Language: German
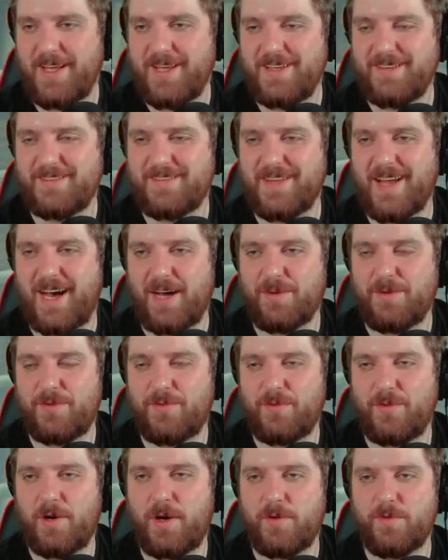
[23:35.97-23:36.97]
ist nach wie
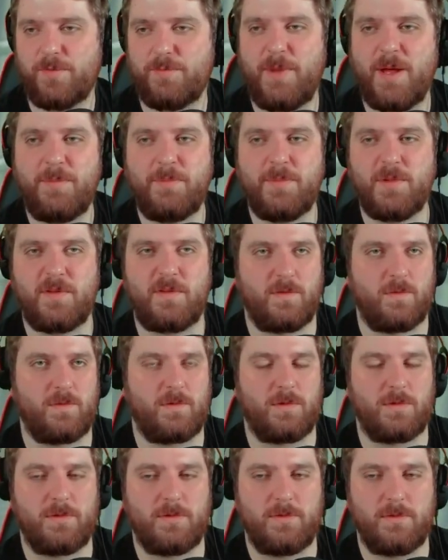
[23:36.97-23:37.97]
vor auf den Mann bezogen.